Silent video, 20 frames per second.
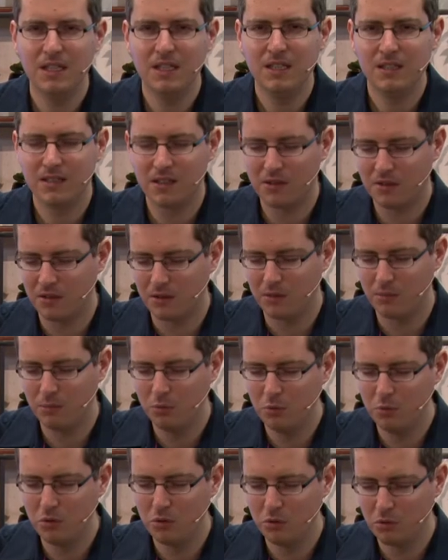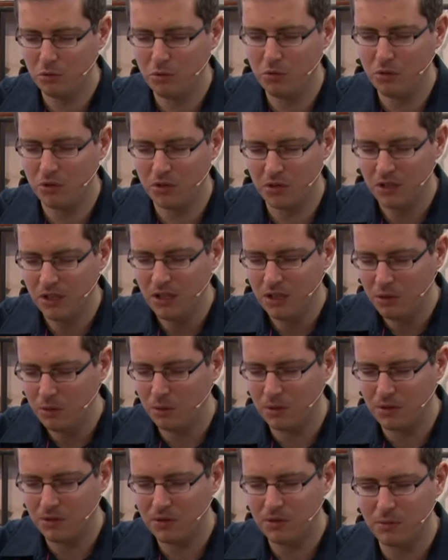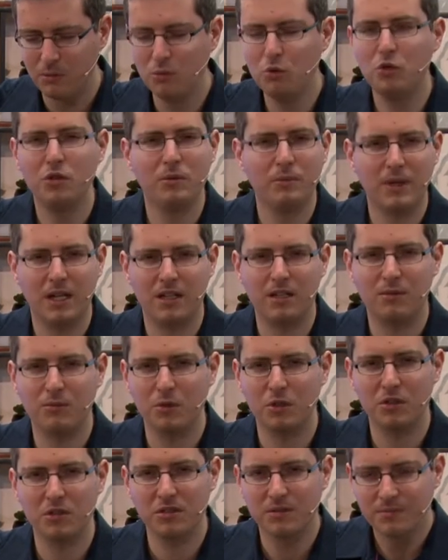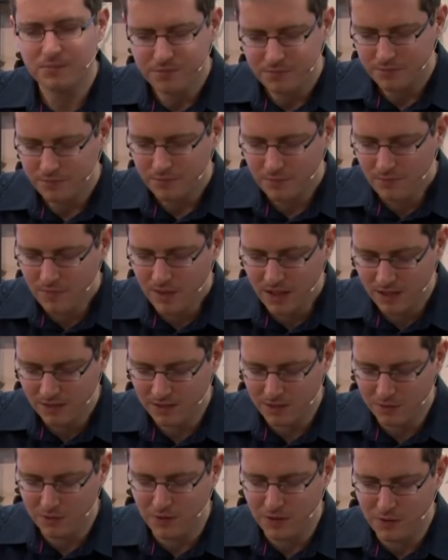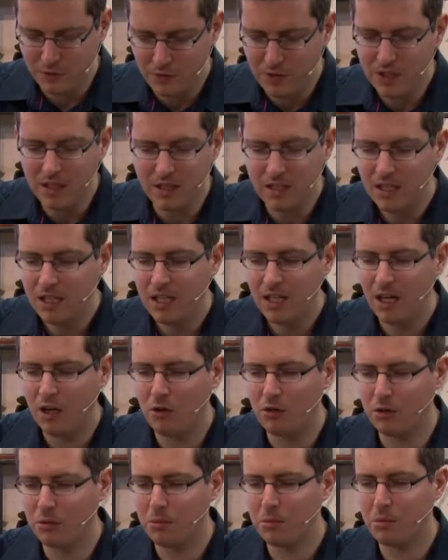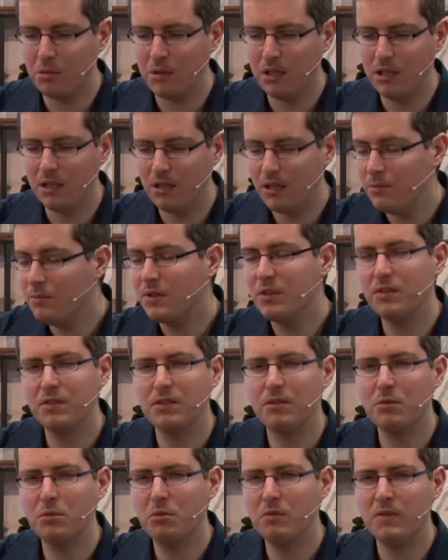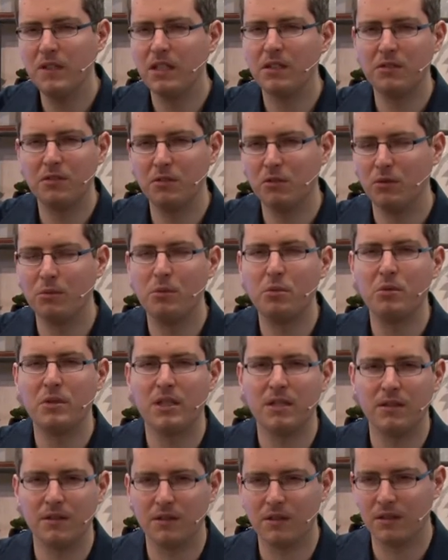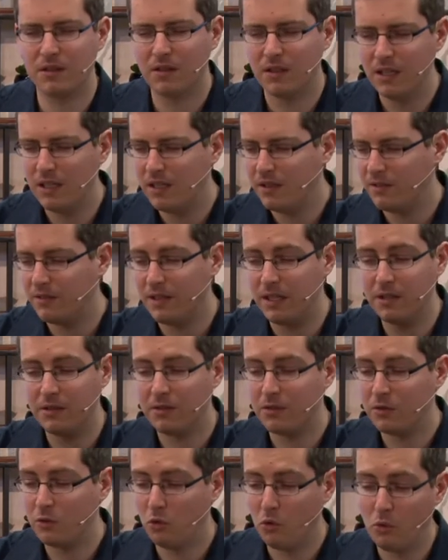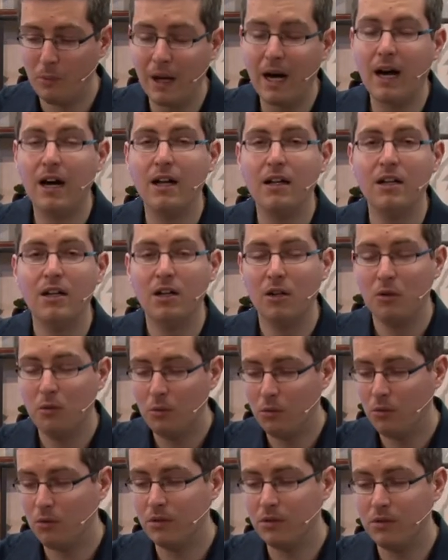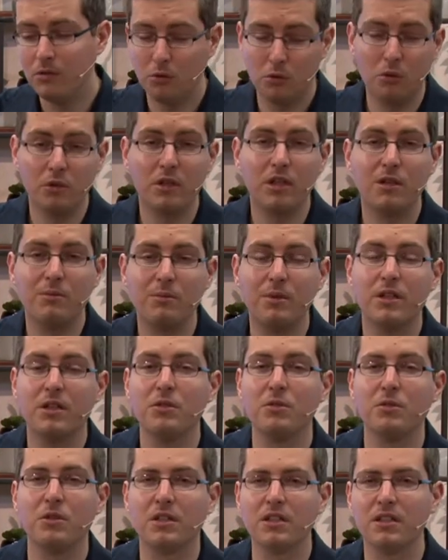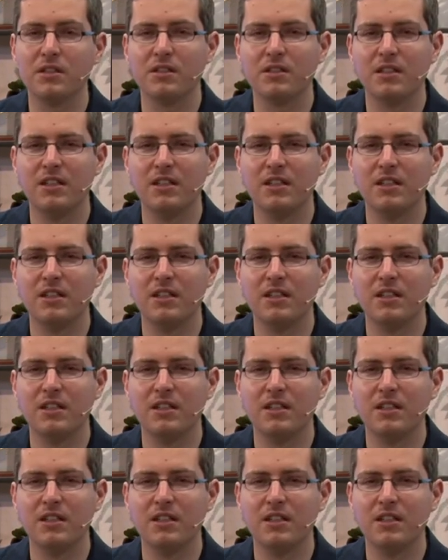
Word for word: dass das Buch Ruth uns Mut machen möchte. Dass wenn wir auch in schlimmsten, schwierigsten Umständen sind, sei es global und oder persönlich,